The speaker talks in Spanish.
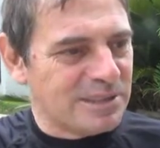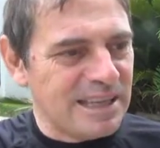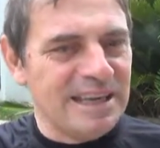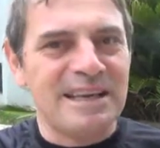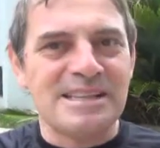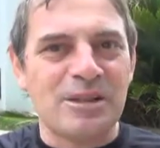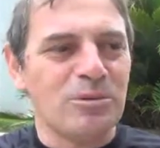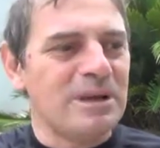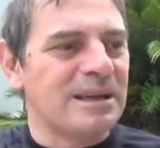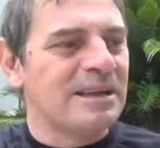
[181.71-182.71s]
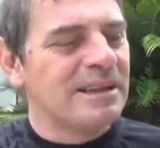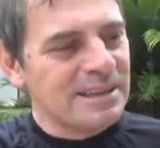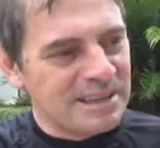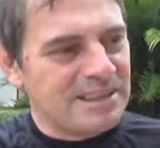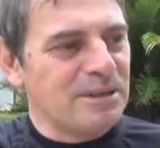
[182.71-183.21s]
que están en esa duna,
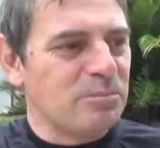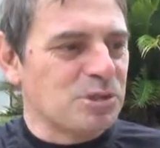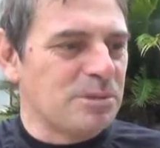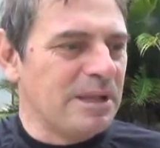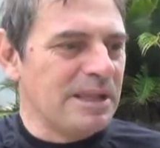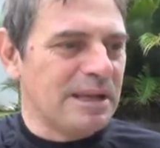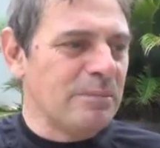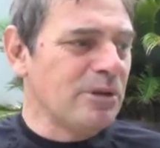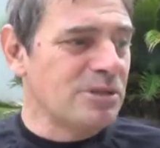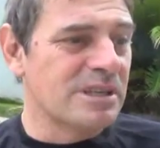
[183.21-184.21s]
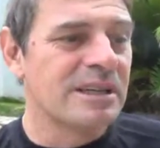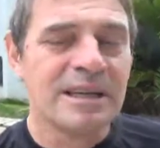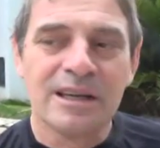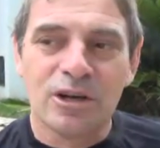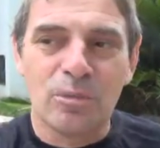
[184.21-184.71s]
que tienen posibilidad de camino, dice,
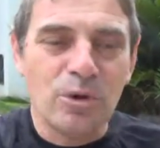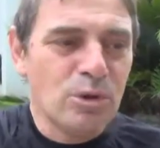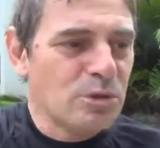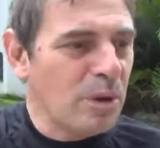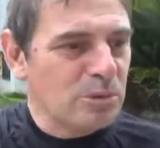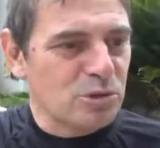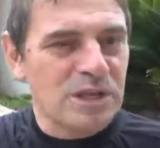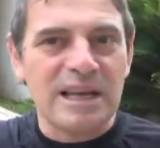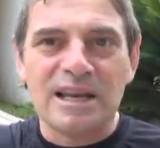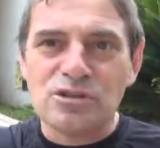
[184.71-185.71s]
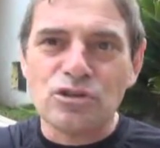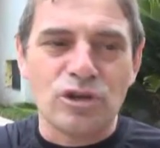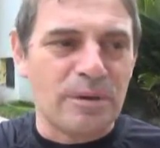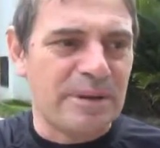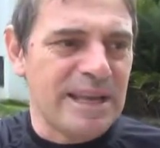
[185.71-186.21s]
como el último auto sale a las
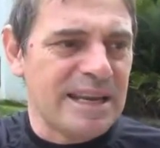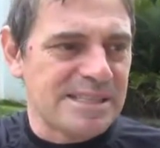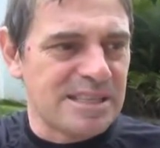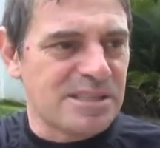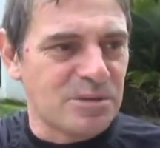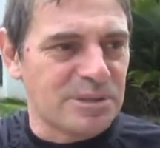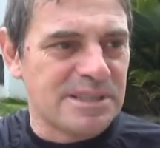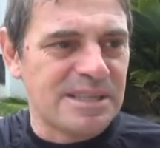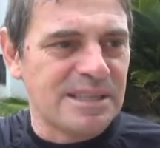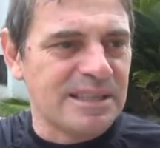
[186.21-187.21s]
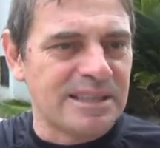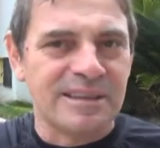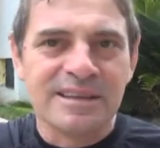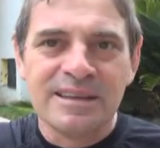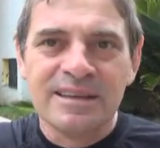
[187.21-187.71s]
8 de la mañana,
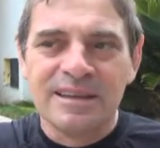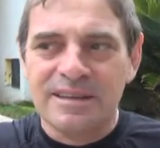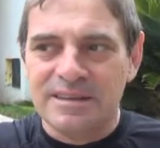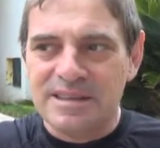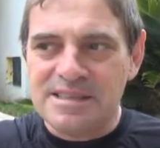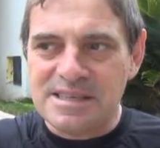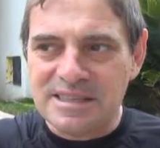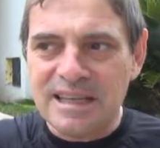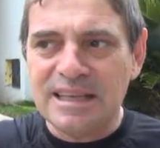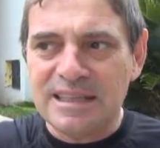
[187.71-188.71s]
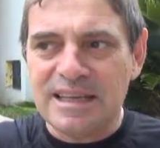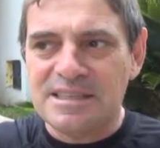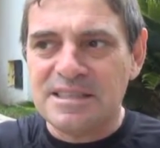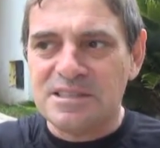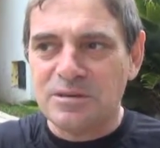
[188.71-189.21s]
7.57, dice, si están
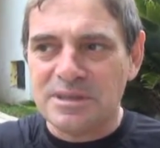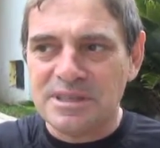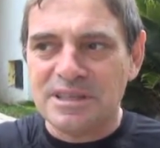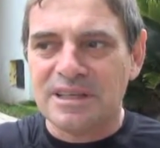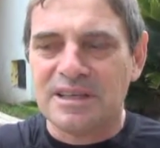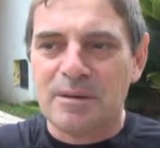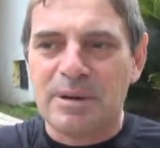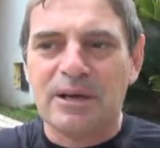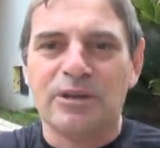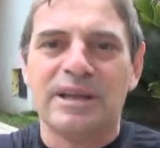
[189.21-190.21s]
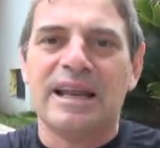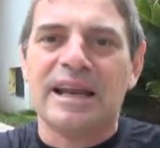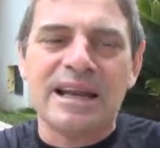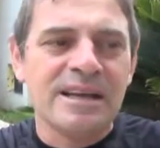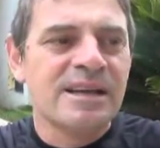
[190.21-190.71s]
antes de las 7.57, capaz que los dejen
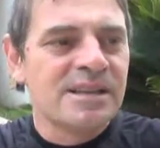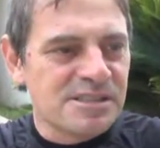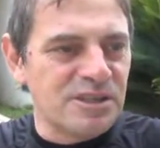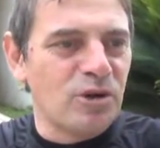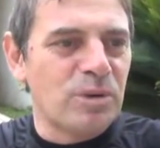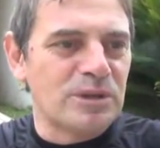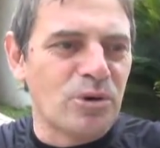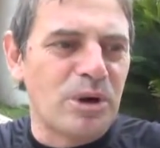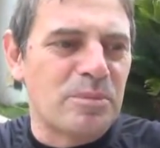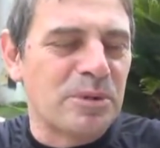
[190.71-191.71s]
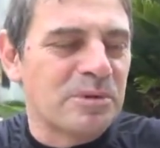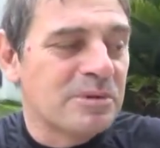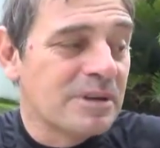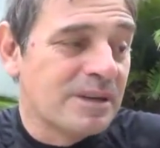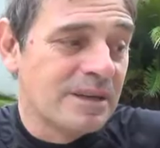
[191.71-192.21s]
largar sin los cuatro
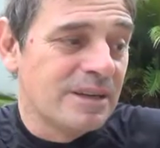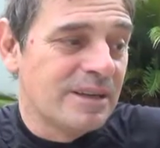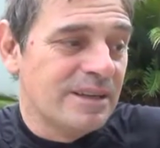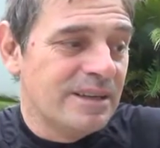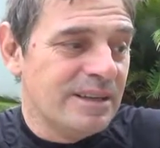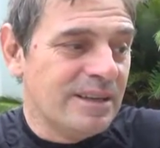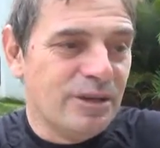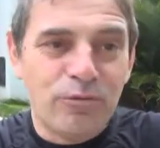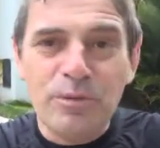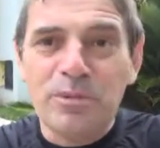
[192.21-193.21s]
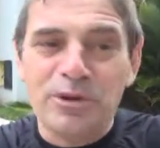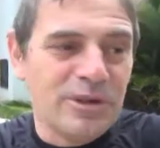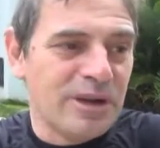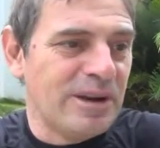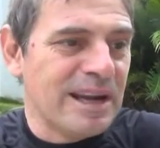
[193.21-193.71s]
waypoints. Y nos fuimos y
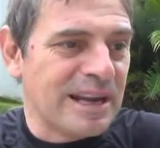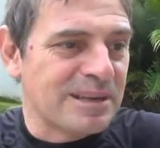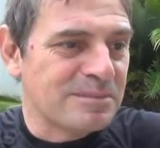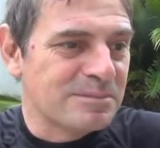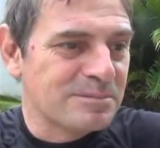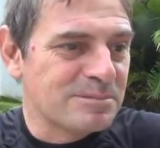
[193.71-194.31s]
nos dejaron largar.